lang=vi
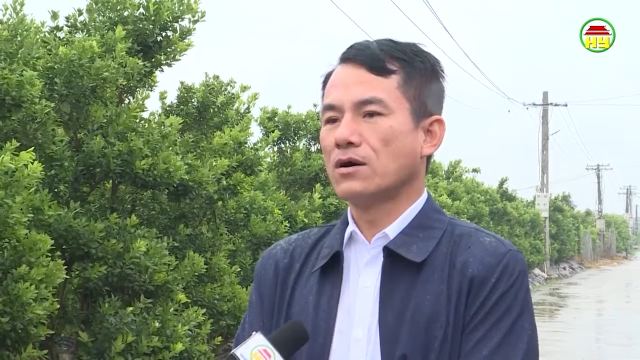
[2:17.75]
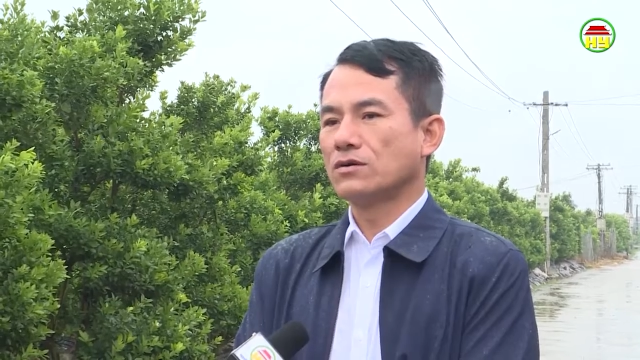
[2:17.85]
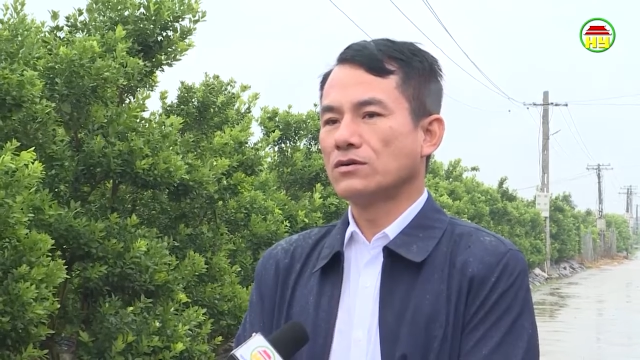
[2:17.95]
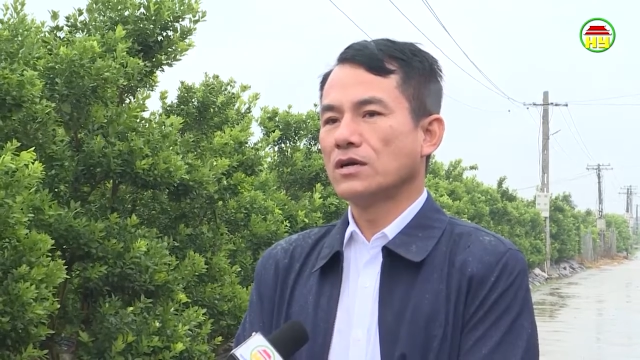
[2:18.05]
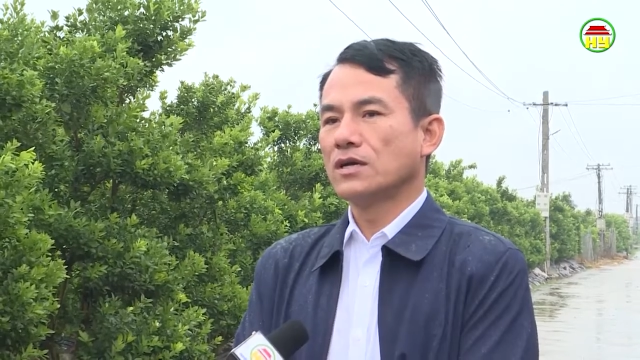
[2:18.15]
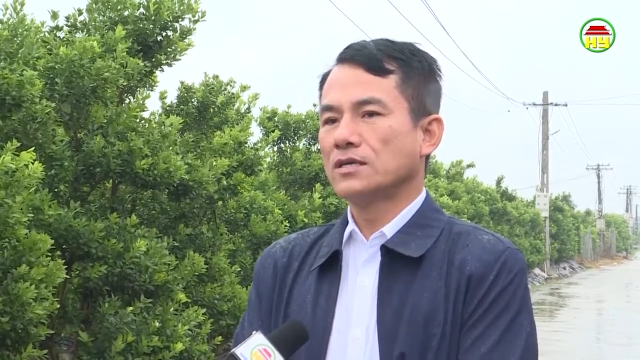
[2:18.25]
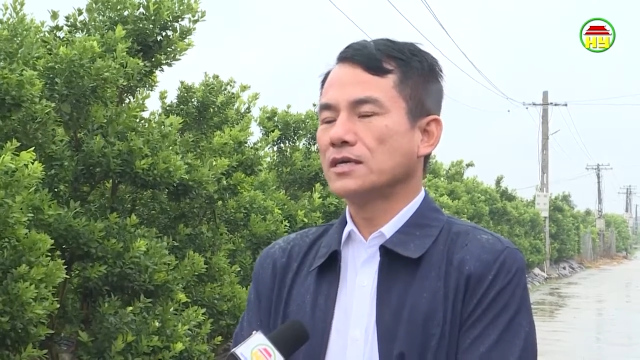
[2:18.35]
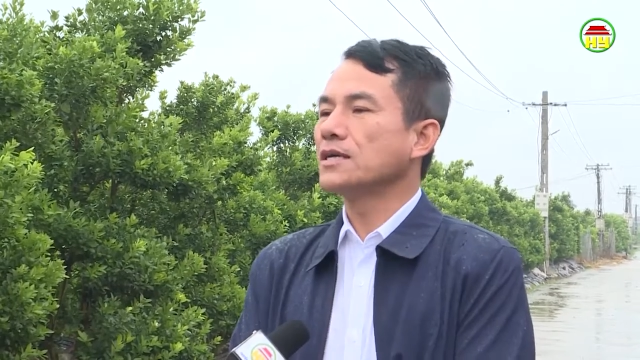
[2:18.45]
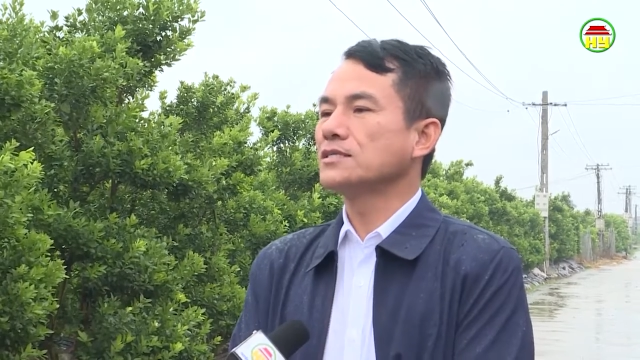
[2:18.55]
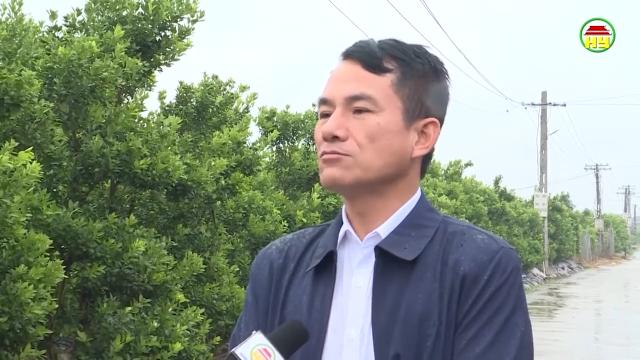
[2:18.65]
con,
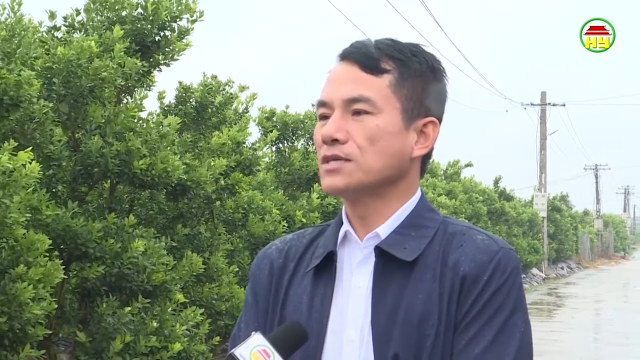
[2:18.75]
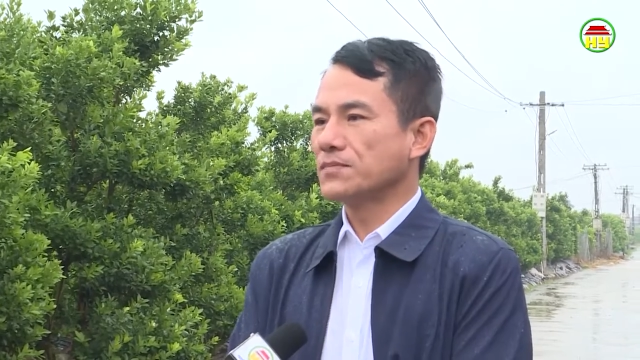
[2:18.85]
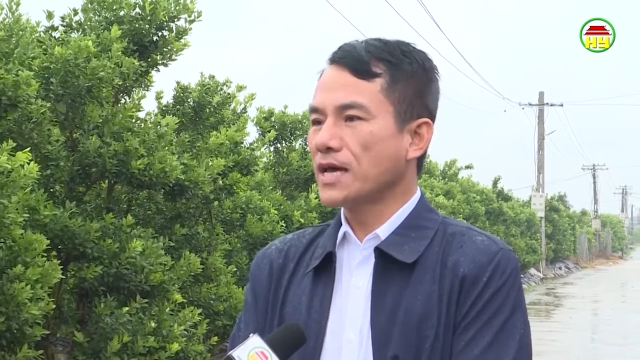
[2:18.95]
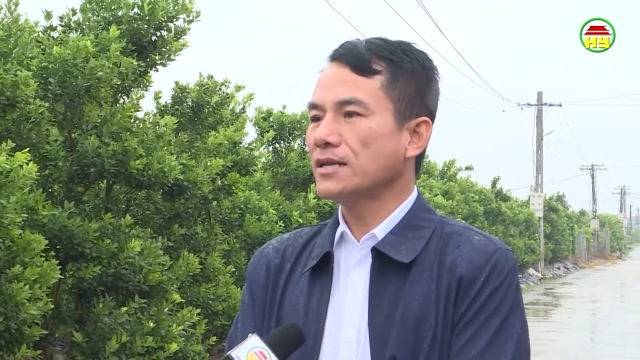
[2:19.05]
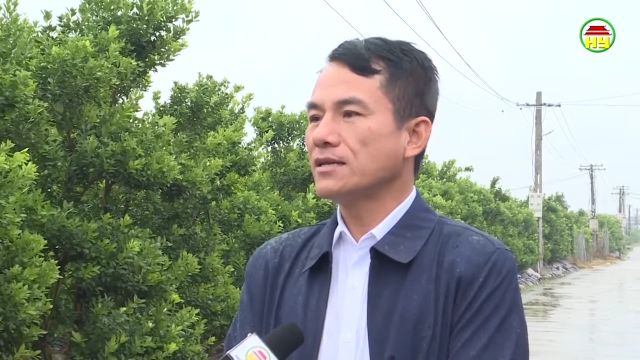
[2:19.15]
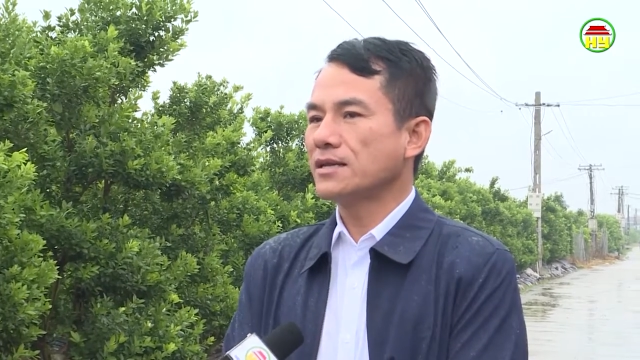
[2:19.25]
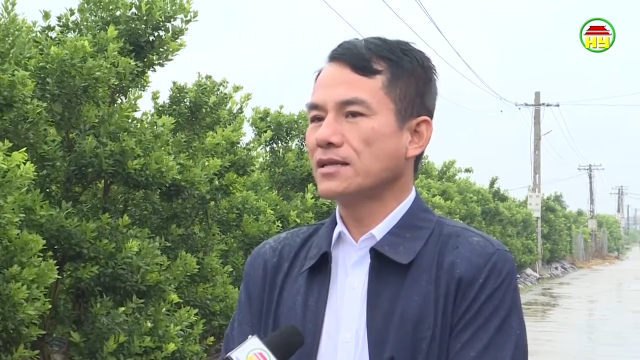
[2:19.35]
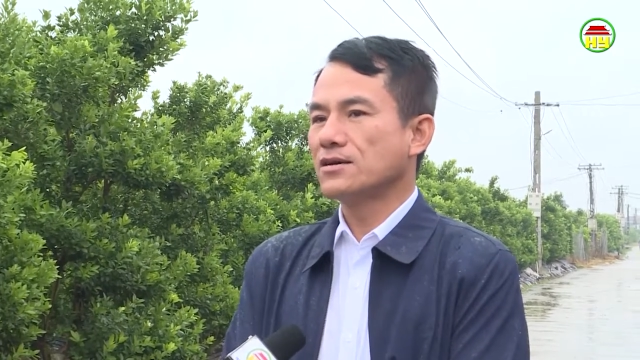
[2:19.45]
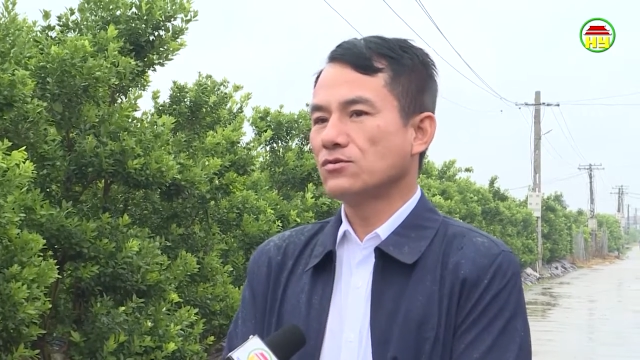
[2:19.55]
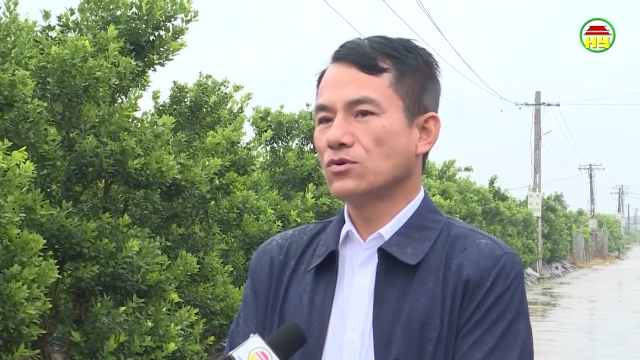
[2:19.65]
nhất là trong dịp Tết để
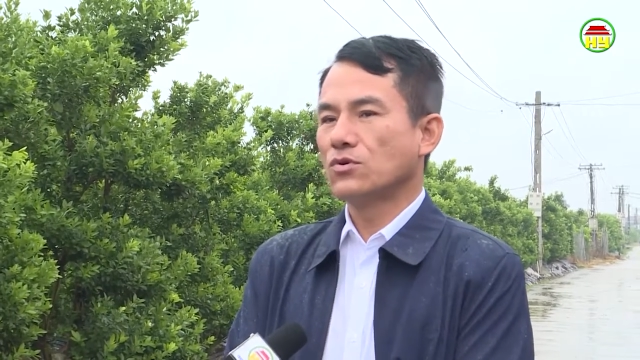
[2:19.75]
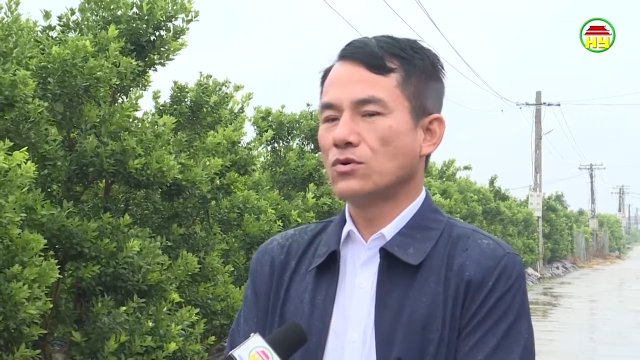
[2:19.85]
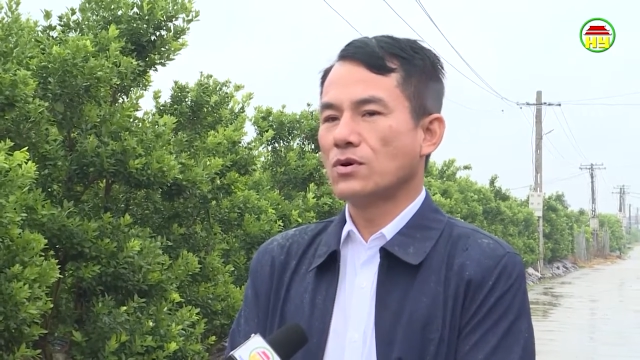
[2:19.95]
tiêu thụ